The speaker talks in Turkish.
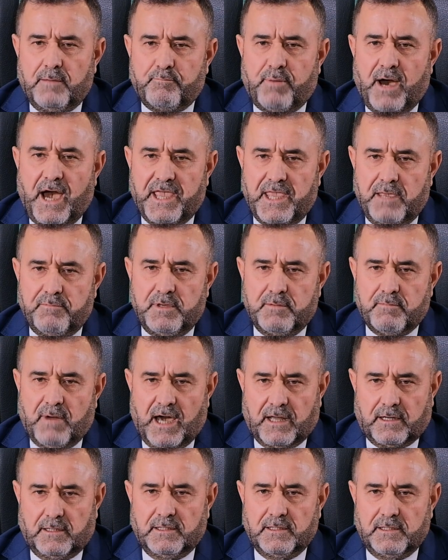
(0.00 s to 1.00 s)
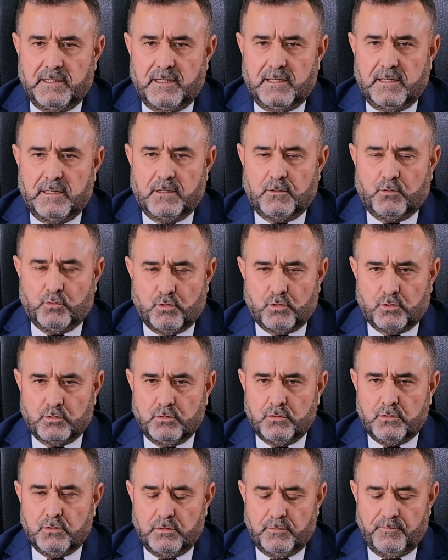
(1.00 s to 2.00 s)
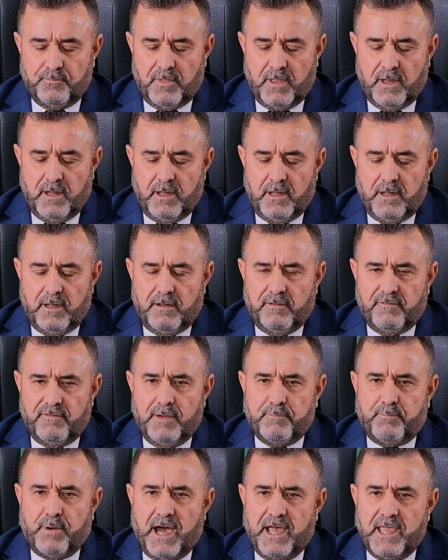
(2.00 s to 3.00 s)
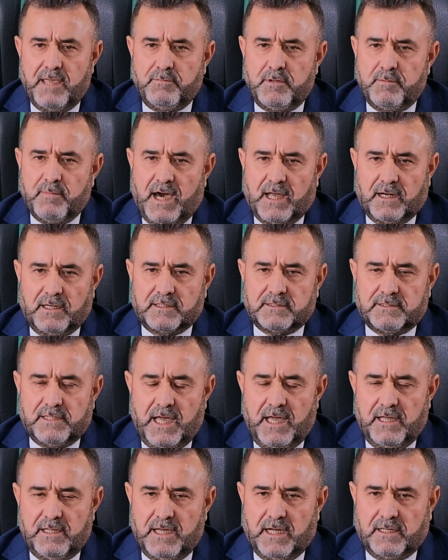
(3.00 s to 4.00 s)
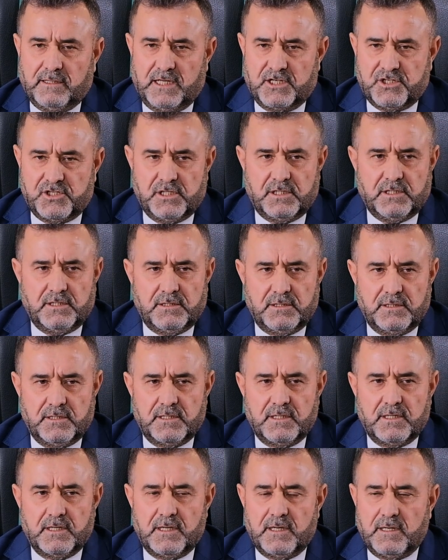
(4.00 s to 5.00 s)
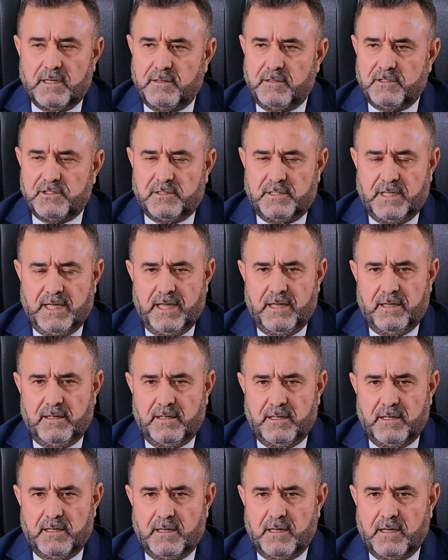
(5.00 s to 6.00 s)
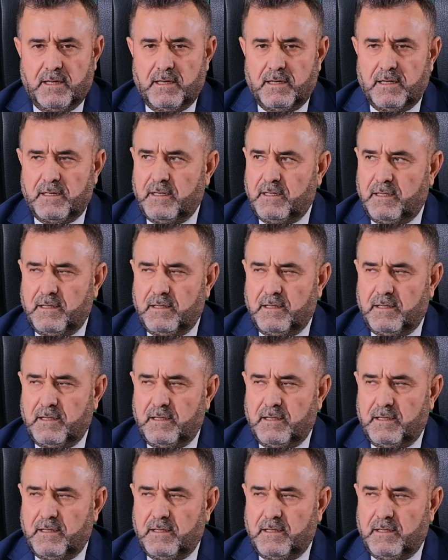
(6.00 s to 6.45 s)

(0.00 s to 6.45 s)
paye mimarlığı kurduk. Ve paye mimarlıkta yaklaşık e, işte e,